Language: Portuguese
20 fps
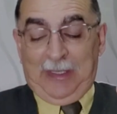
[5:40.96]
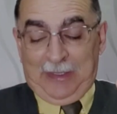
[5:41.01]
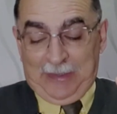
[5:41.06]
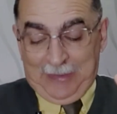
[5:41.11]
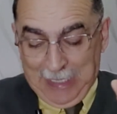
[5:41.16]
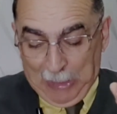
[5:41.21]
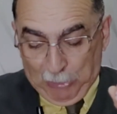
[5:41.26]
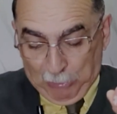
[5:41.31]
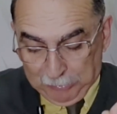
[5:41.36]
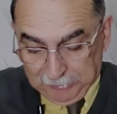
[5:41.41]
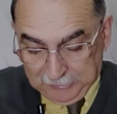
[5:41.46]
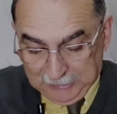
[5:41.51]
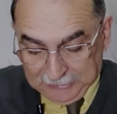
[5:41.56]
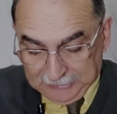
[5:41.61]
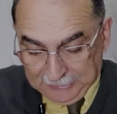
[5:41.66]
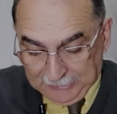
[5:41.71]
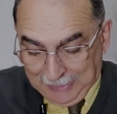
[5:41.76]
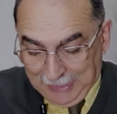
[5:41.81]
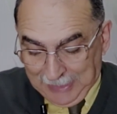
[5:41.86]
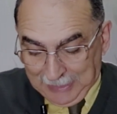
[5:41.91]
E
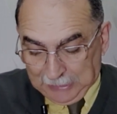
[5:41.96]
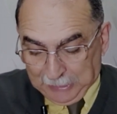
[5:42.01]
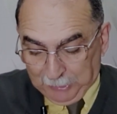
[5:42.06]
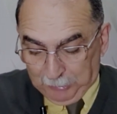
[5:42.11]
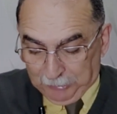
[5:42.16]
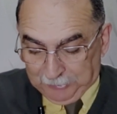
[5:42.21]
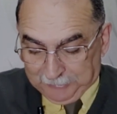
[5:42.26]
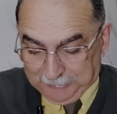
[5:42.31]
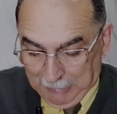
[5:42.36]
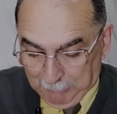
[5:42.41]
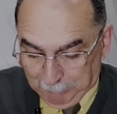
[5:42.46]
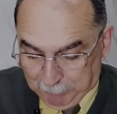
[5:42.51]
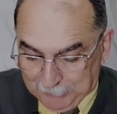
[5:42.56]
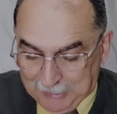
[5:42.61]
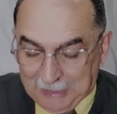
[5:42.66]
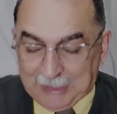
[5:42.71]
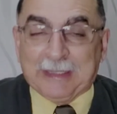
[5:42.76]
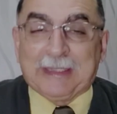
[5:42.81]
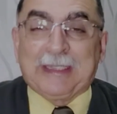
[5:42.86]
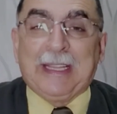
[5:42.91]
acontecerá que no tempo
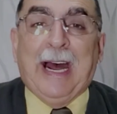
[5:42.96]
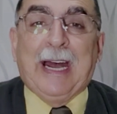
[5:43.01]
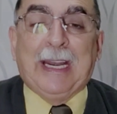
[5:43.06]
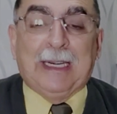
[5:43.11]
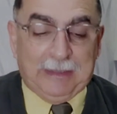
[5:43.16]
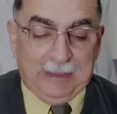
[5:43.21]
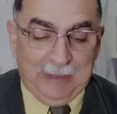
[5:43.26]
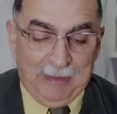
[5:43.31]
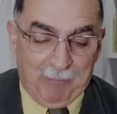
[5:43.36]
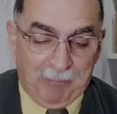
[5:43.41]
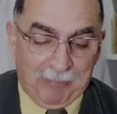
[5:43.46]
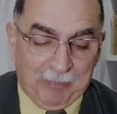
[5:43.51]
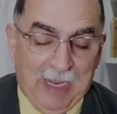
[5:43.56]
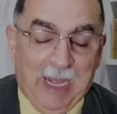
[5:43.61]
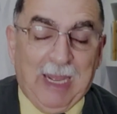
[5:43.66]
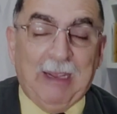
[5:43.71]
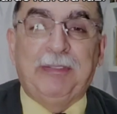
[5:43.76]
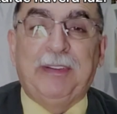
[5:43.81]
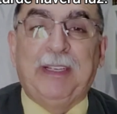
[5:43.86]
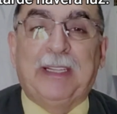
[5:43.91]
da tarde
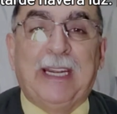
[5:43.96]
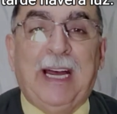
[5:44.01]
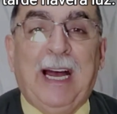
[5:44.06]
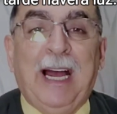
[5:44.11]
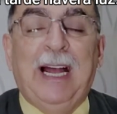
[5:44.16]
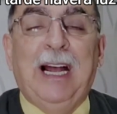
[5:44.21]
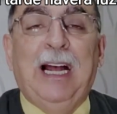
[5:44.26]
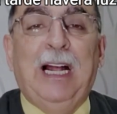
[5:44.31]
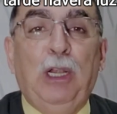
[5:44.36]
haverá